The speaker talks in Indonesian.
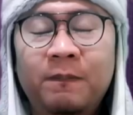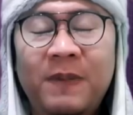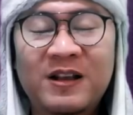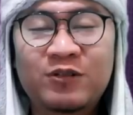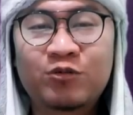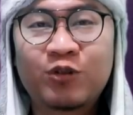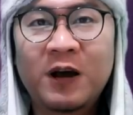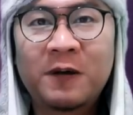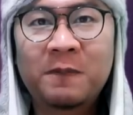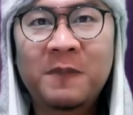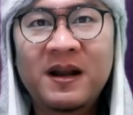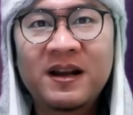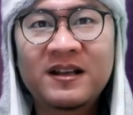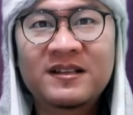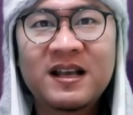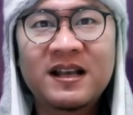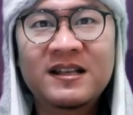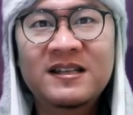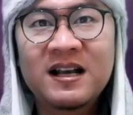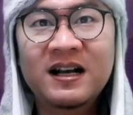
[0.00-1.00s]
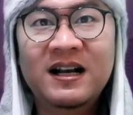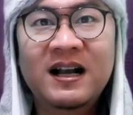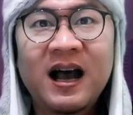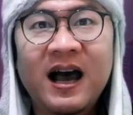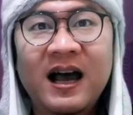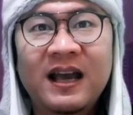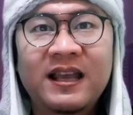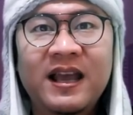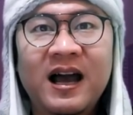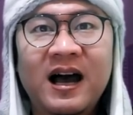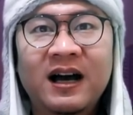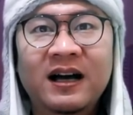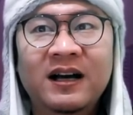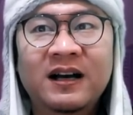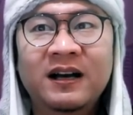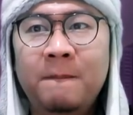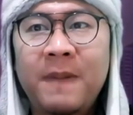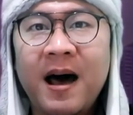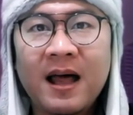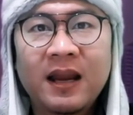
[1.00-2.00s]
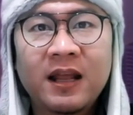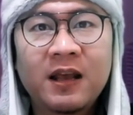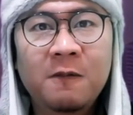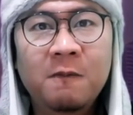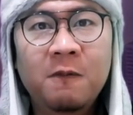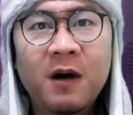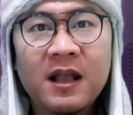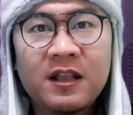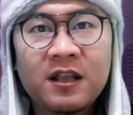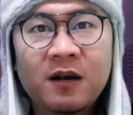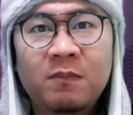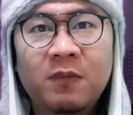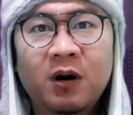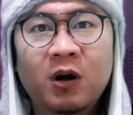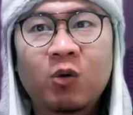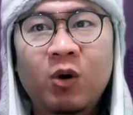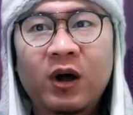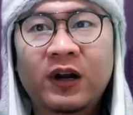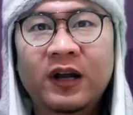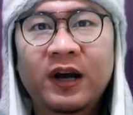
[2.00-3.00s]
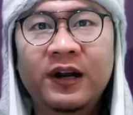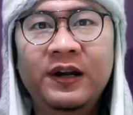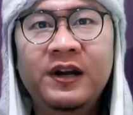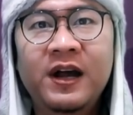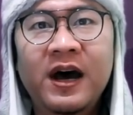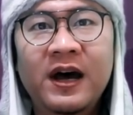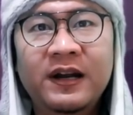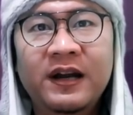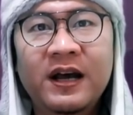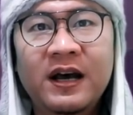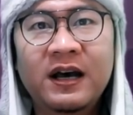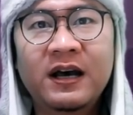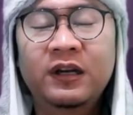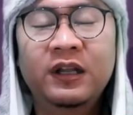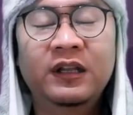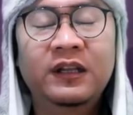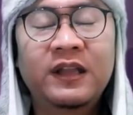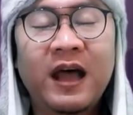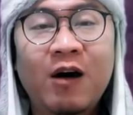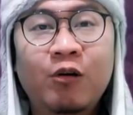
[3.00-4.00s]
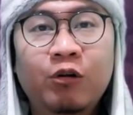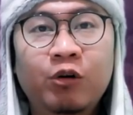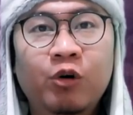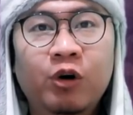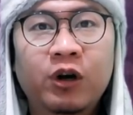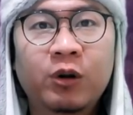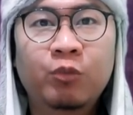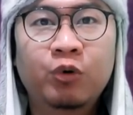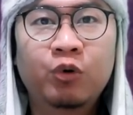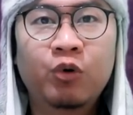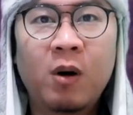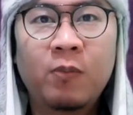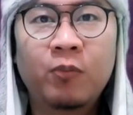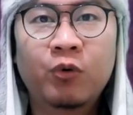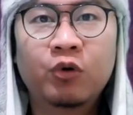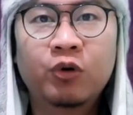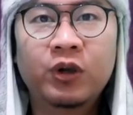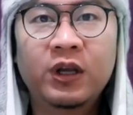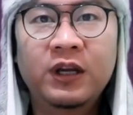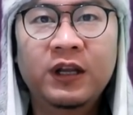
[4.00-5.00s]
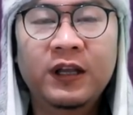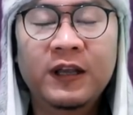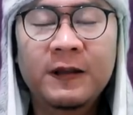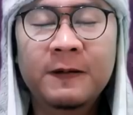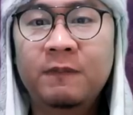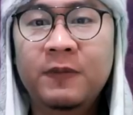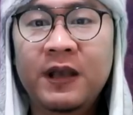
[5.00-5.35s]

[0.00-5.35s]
Pasukan mana sajakah yang paling banyak mengeluarkan dana di tahun 2020 ini?